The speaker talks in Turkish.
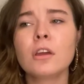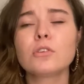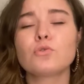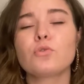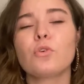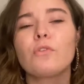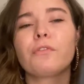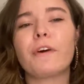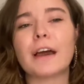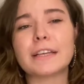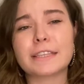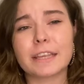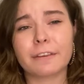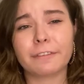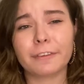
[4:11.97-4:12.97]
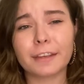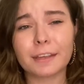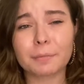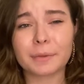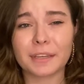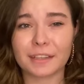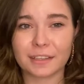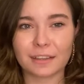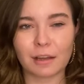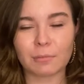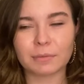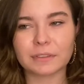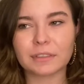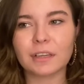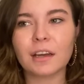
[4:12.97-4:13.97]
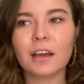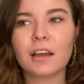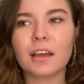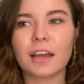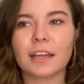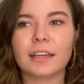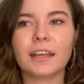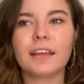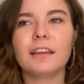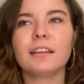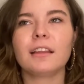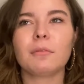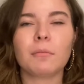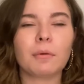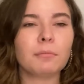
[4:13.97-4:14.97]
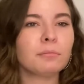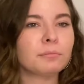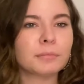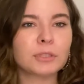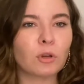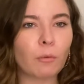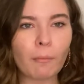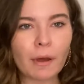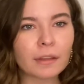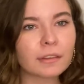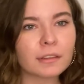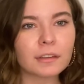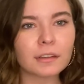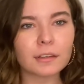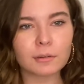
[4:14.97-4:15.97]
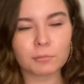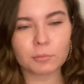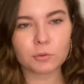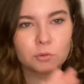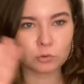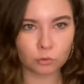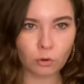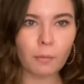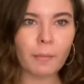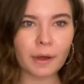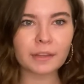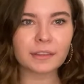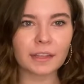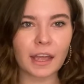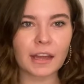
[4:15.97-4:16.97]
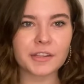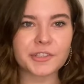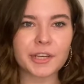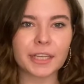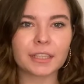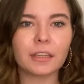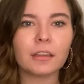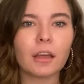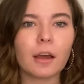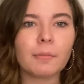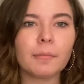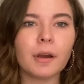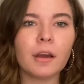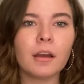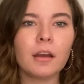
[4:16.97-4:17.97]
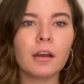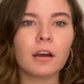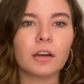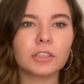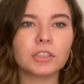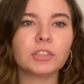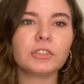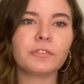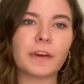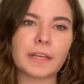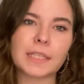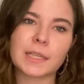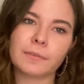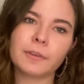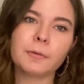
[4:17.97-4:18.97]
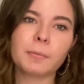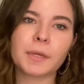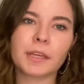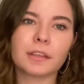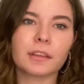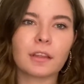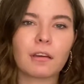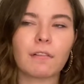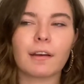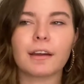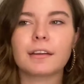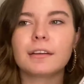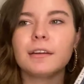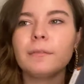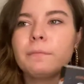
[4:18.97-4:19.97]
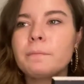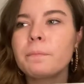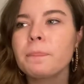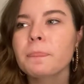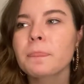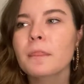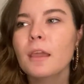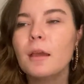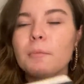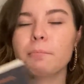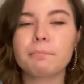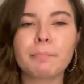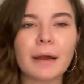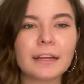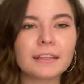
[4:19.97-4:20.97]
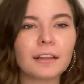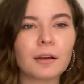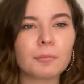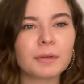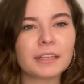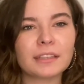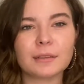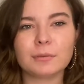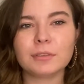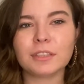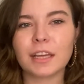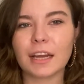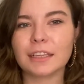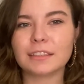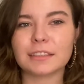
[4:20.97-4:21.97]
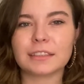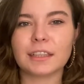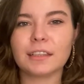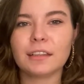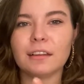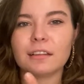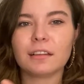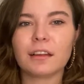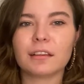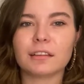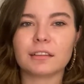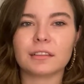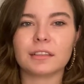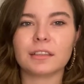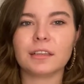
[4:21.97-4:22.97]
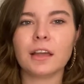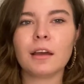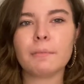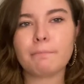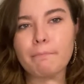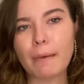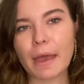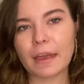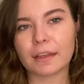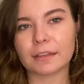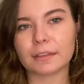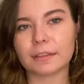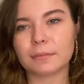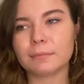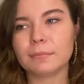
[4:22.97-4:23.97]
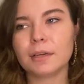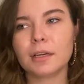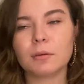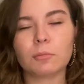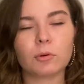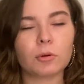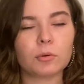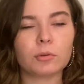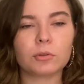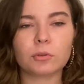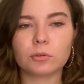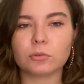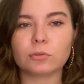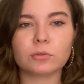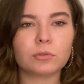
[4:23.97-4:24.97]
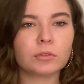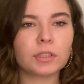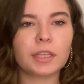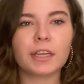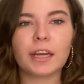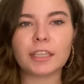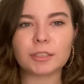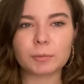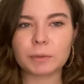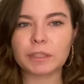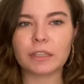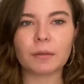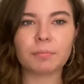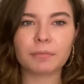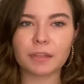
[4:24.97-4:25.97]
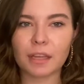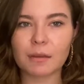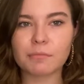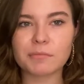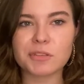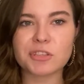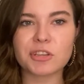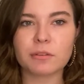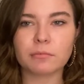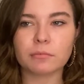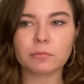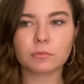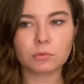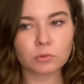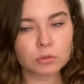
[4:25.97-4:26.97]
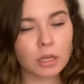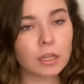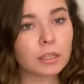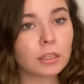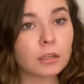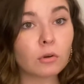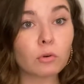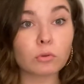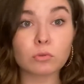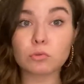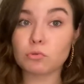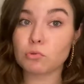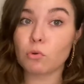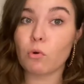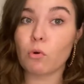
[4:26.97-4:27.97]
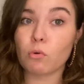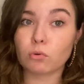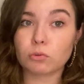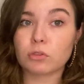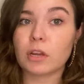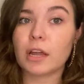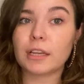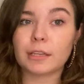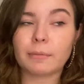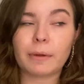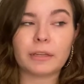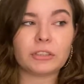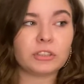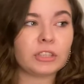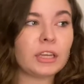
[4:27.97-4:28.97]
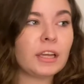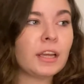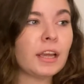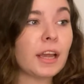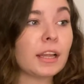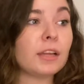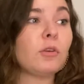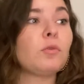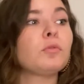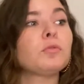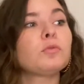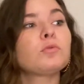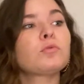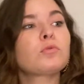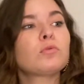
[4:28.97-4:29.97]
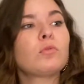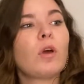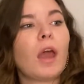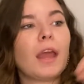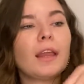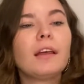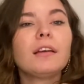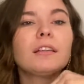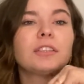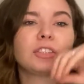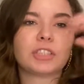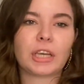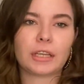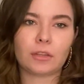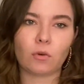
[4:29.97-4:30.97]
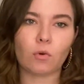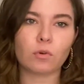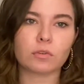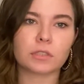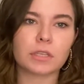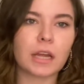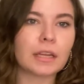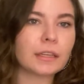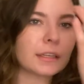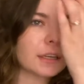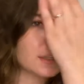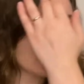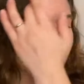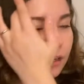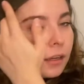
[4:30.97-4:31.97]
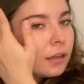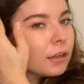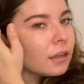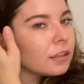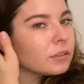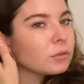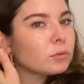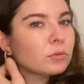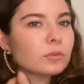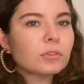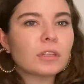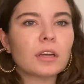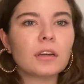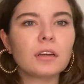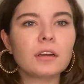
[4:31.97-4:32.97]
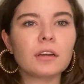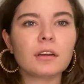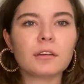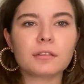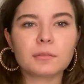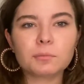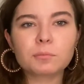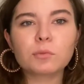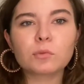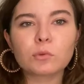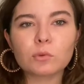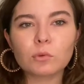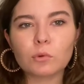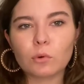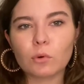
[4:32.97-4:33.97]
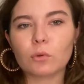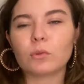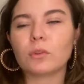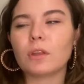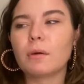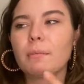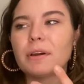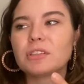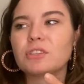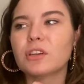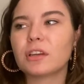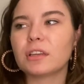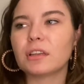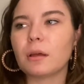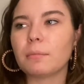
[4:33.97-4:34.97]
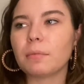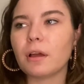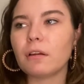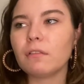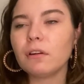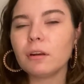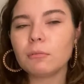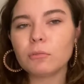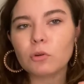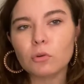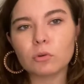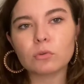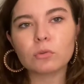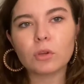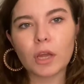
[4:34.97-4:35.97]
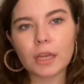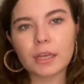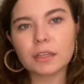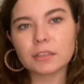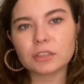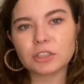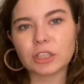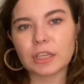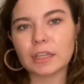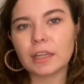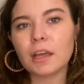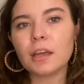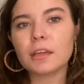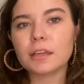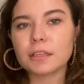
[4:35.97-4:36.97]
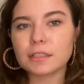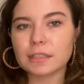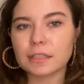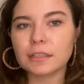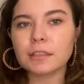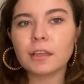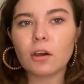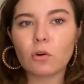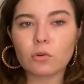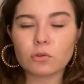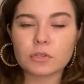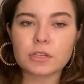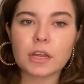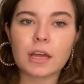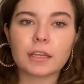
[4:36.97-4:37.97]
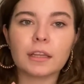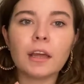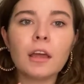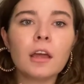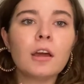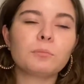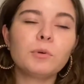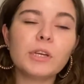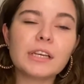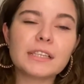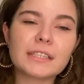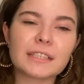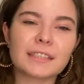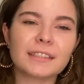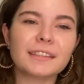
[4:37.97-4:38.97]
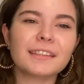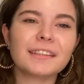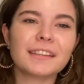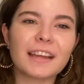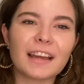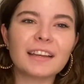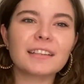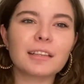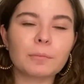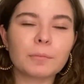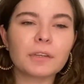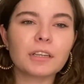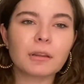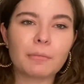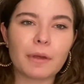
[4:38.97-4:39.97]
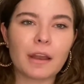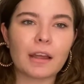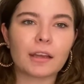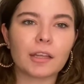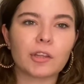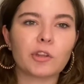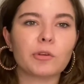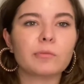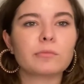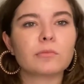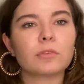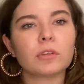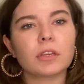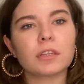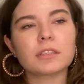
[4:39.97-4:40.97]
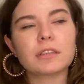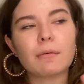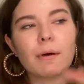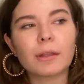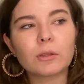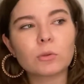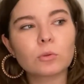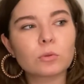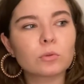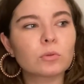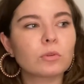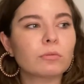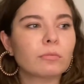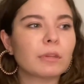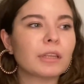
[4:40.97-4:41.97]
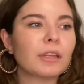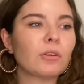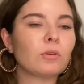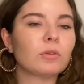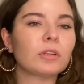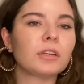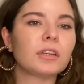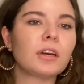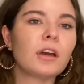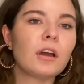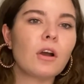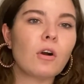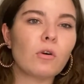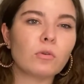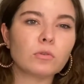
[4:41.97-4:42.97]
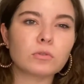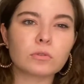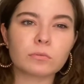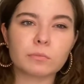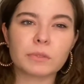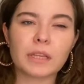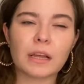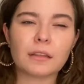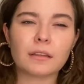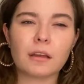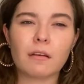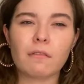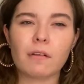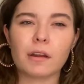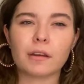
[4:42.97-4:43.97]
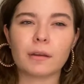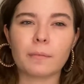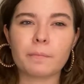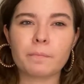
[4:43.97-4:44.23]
Çok felsefik bir kitaptı. Yani tamam bir romandı. Bu romandı gerçekten ama aşırı felsefik bir yanı da vardı. Ben ama kitabı gerçekten ana hatlarıyla beğendim. Ee, kötü, iğrenç bir kitap diyemeyeceğim. Güzeldi, konusu çok orijinaldi bence. Konusunu ele alış şekli orijinaldi ya da. Sonuçta e, bu konuda başka kitaplar var ama konuyu ele alış şekli yazarın orijinaldi. Bu yazarın diğer kitaplarını da merak ediyorum. Zamanı durdurmanın yolları olsun bir tane daha vardı